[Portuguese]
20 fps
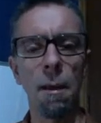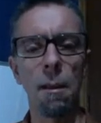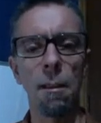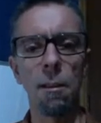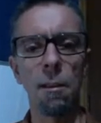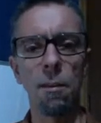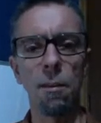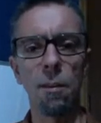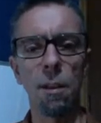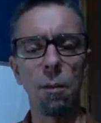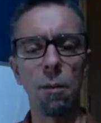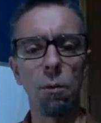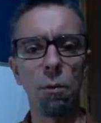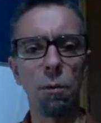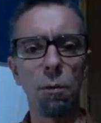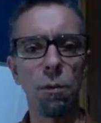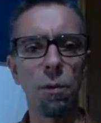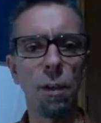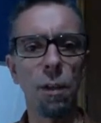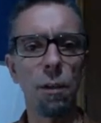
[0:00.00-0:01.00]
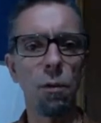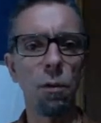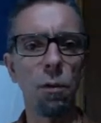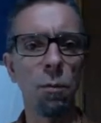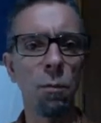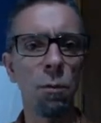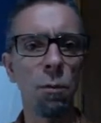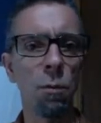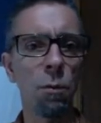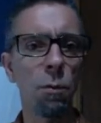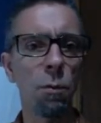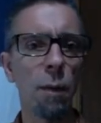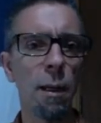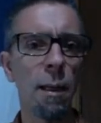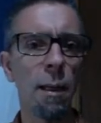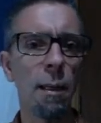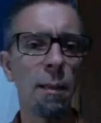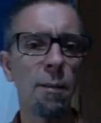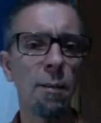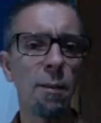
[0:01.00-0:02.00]
E estando consciente no mundo,
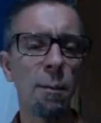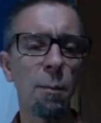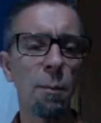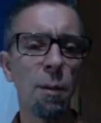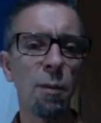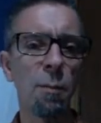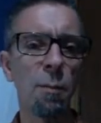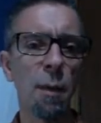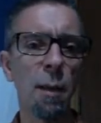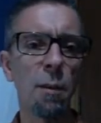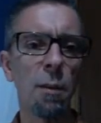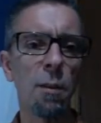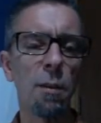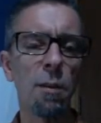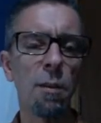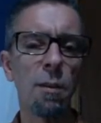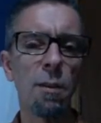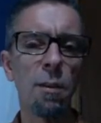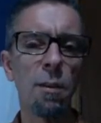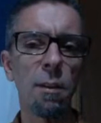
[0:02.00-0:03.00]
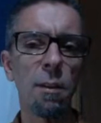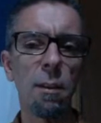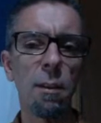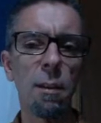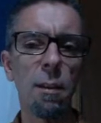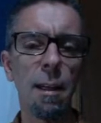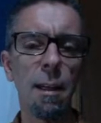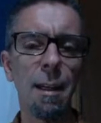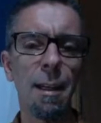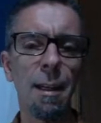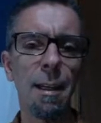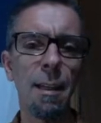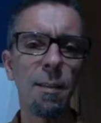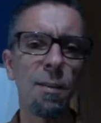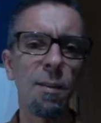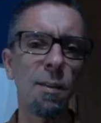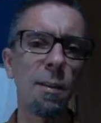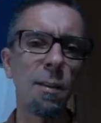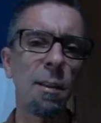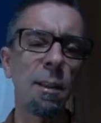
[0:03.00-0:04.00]
ele simplesmente se
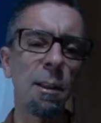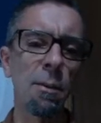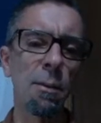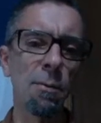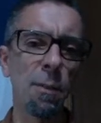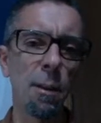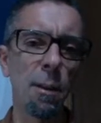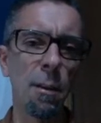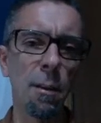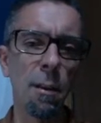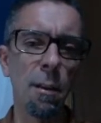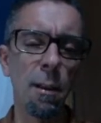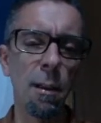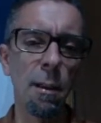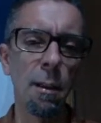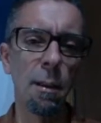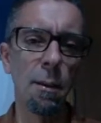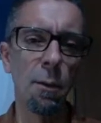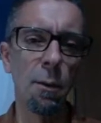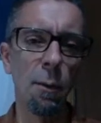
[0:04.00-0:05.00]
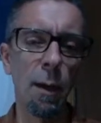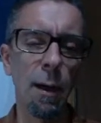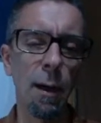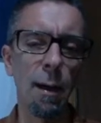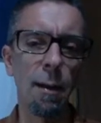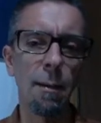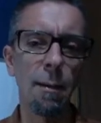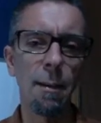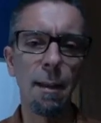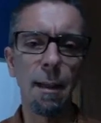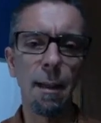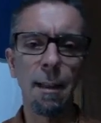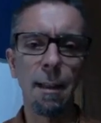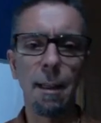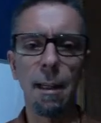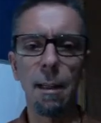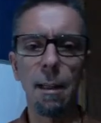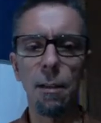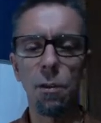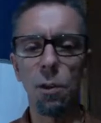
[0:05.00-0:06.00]
esquiva não é,
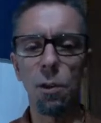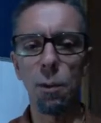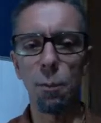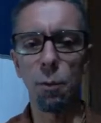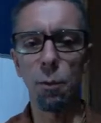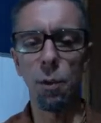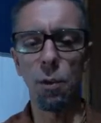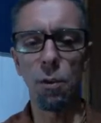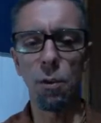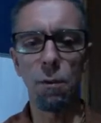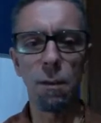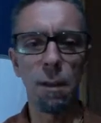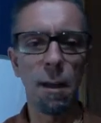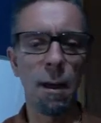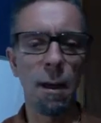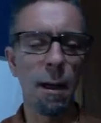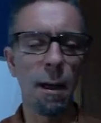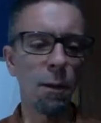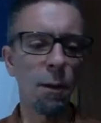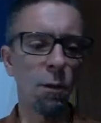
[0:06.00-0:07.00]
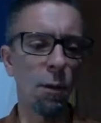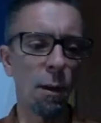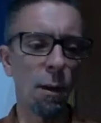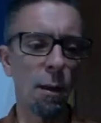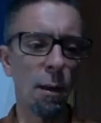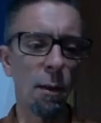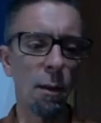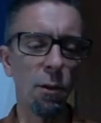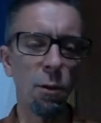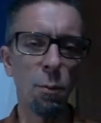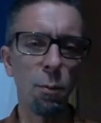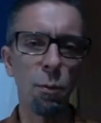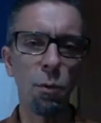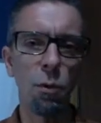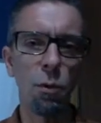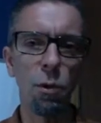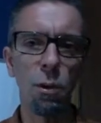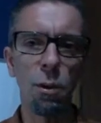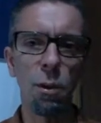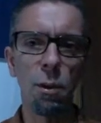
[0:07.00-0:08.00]
daquele tipo de atividade, ou daquele tipo
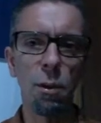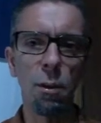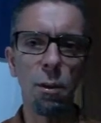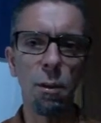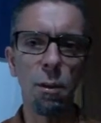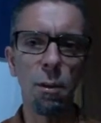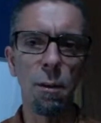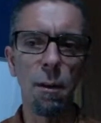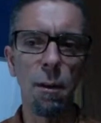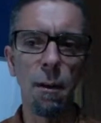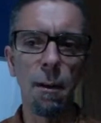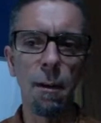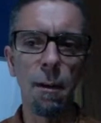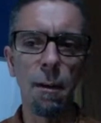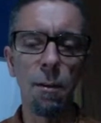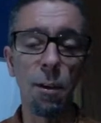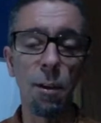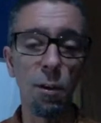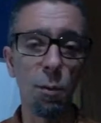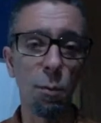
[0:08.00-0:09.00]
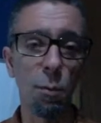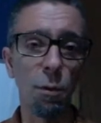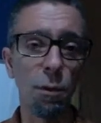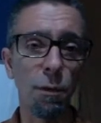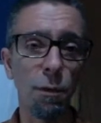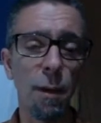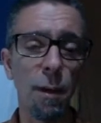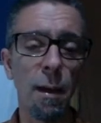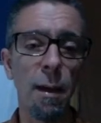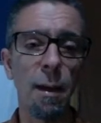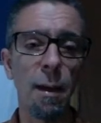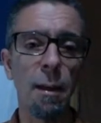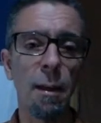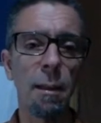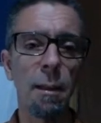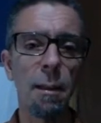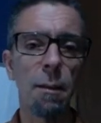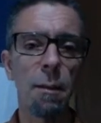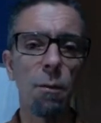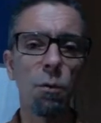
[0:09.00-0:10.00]
de, de
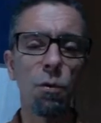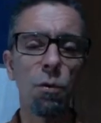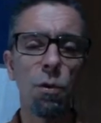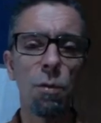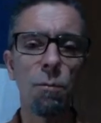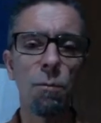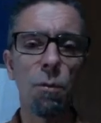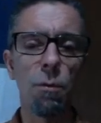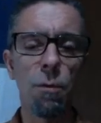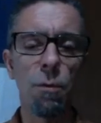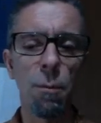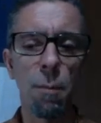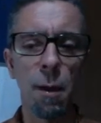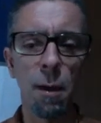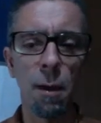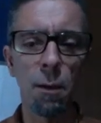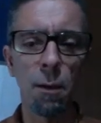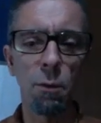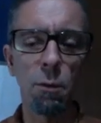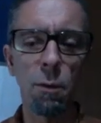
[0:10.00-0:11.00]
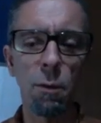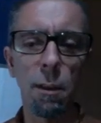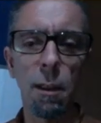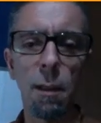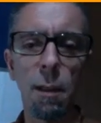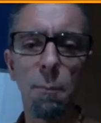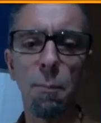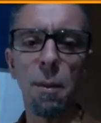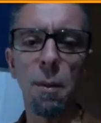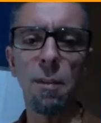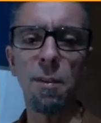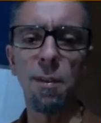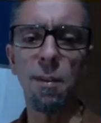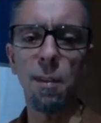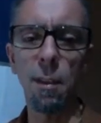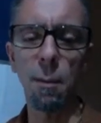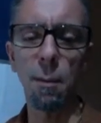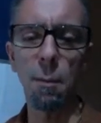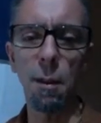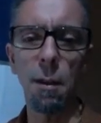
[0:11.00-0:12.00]
atmosfera ou de envolvimento que ele
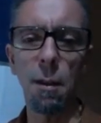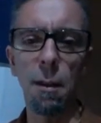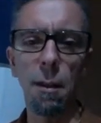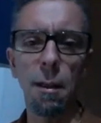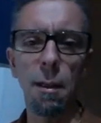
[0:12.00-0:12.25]
perceba